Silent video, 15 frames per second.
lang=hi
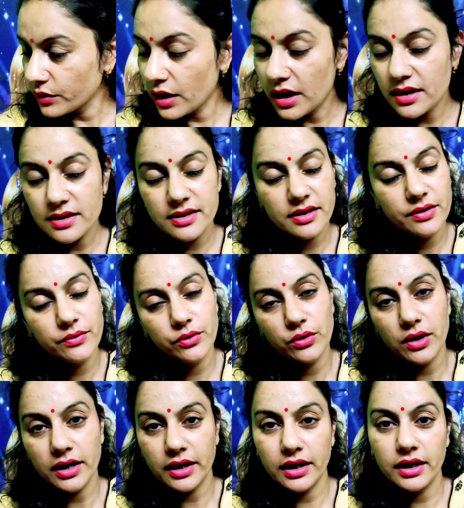वहाँ से
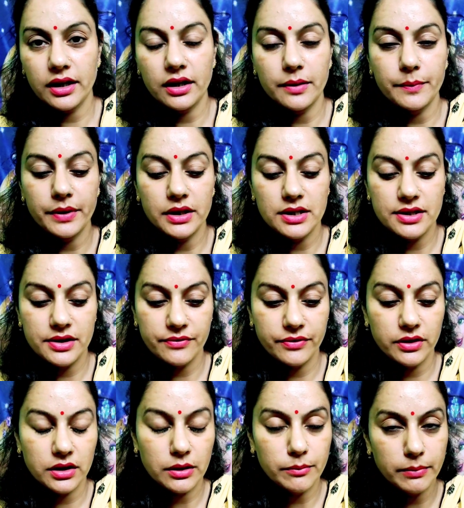वो आगे का अपना
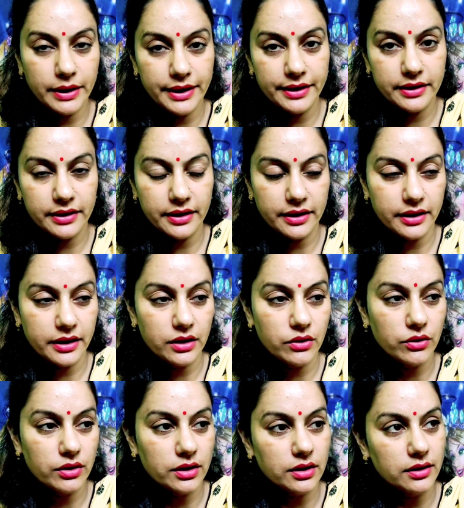सफ़र कंप्लीट
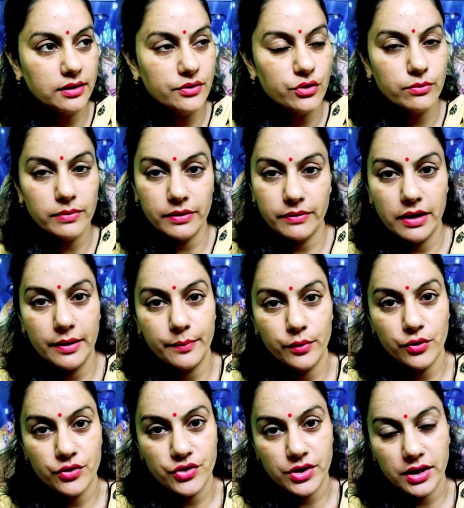करेंगे और कल सुबह वहाँ
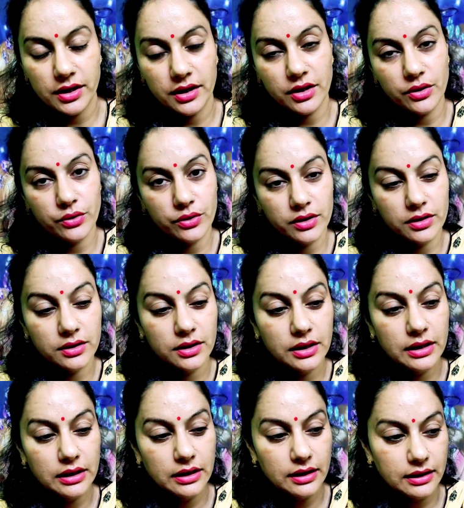पहुँच जाएंगे और
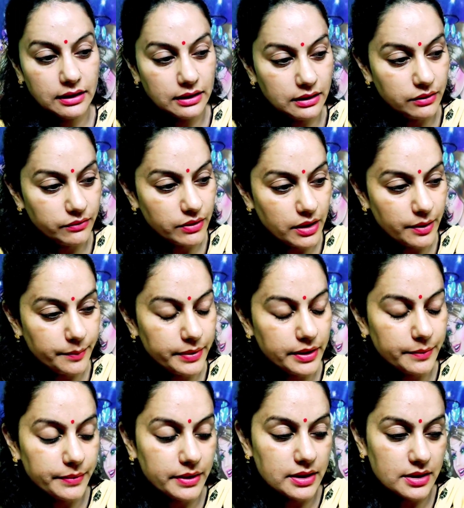कल वहाँ
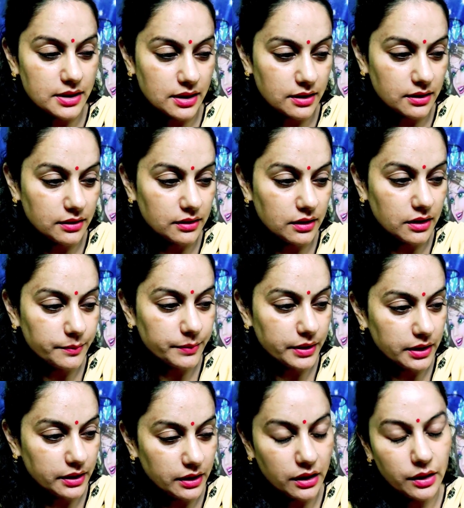पर अपना सारा
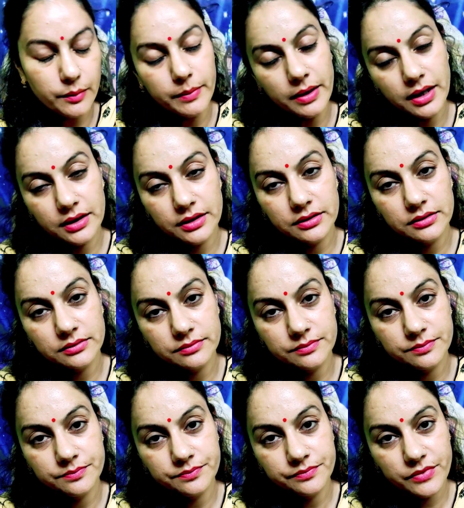काम करने के बाद
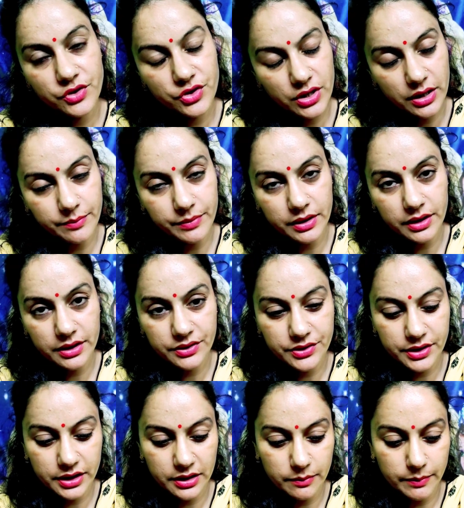शाम
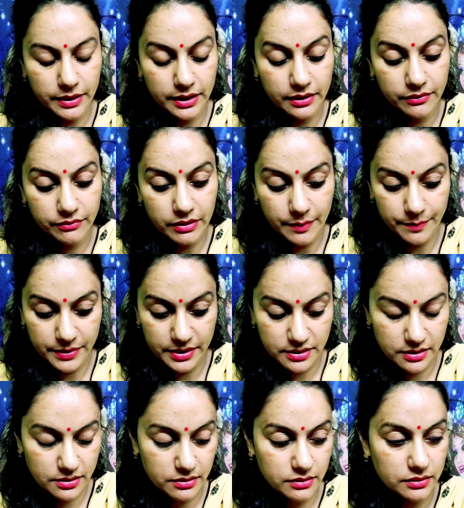की ट्रेन में
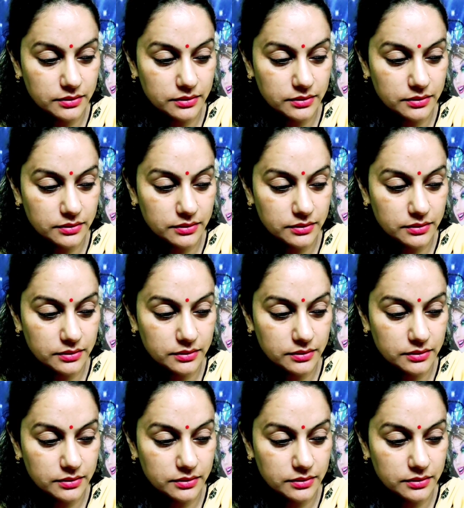वापस